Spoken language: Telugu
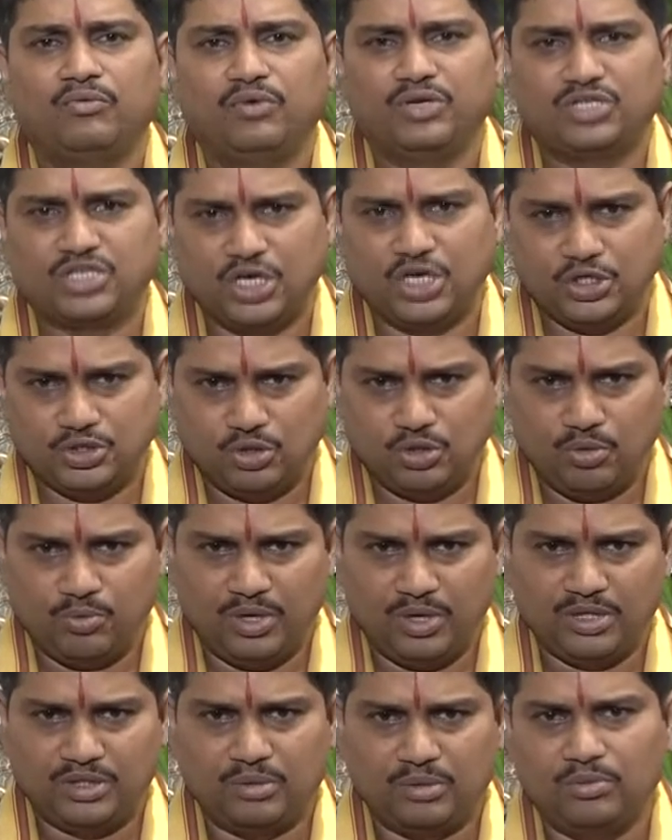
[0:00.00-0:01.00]
విశేషణ
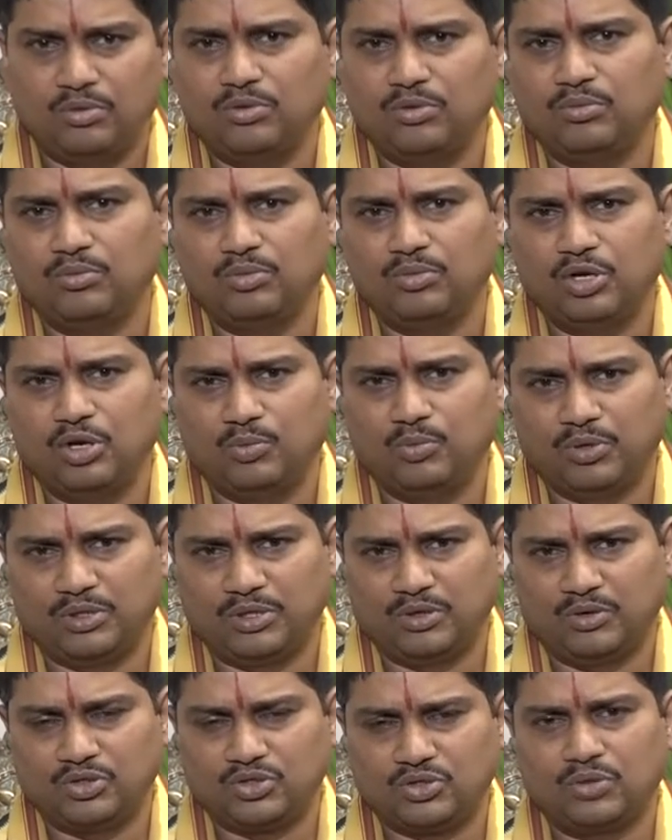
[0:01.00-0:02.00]
ఫలితము మీరు
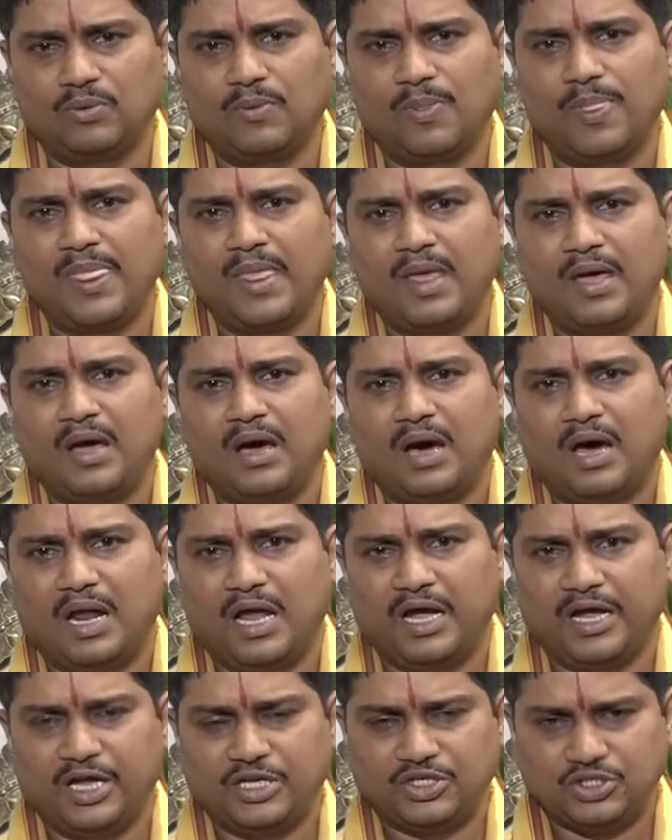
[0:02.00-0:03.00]
పొందవచ్చును
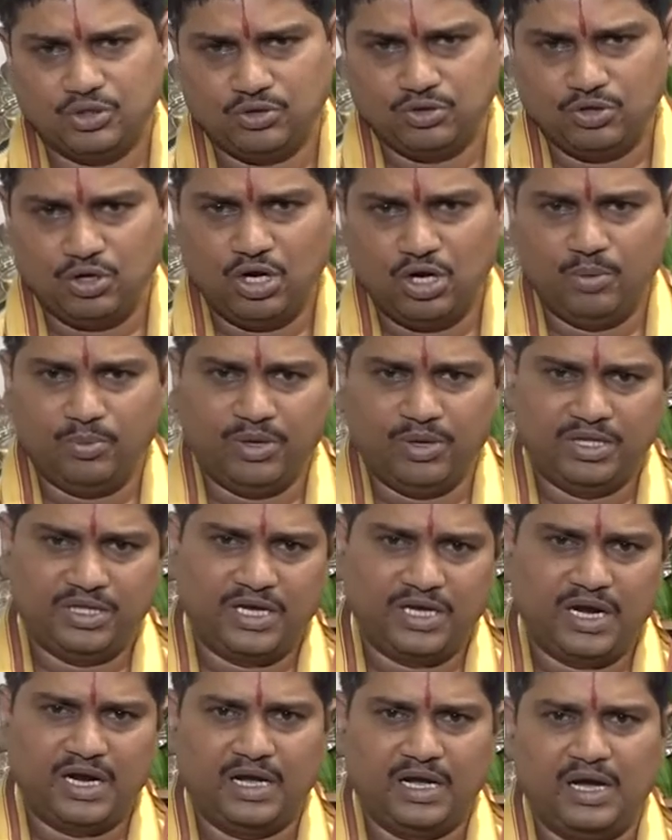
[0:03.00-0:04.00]
అలాగే చంద్రుని
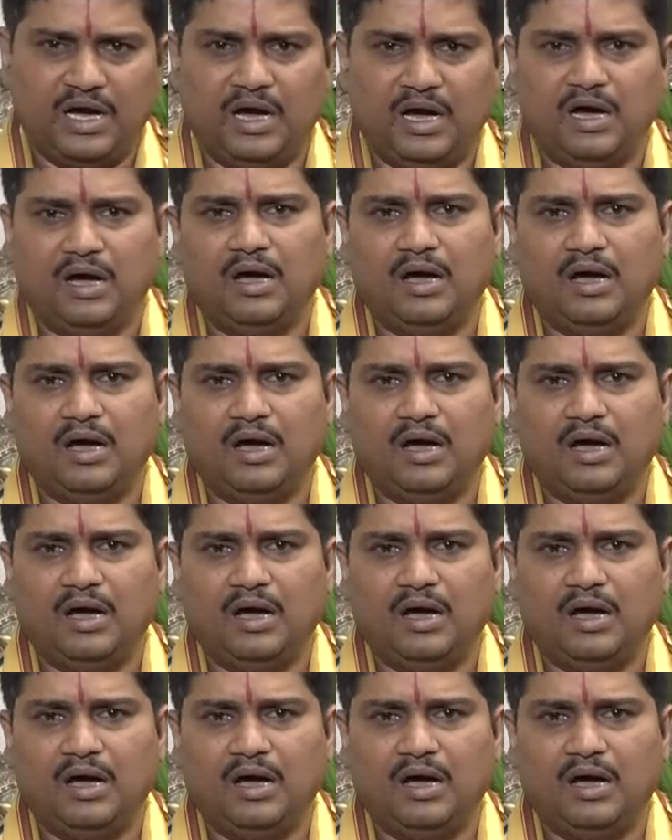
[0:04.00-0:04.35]
ప్రీతికరంగా